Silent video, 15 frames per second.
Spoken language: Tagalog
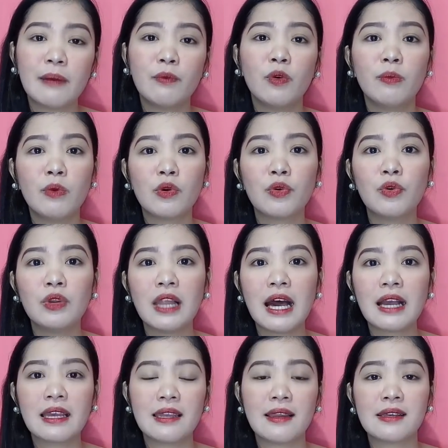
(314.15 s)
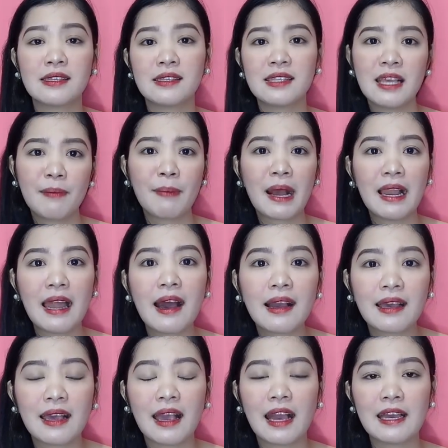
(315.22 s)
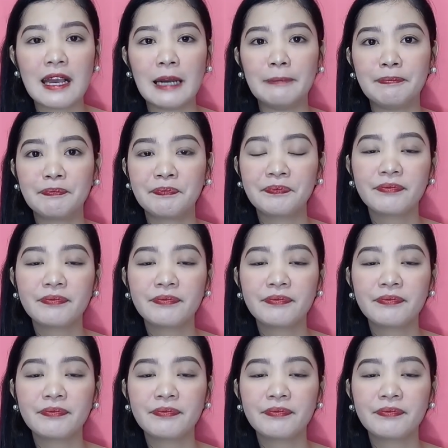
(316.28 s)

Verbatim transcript: nabubunggo lagi, nasasipa lagi, ayan,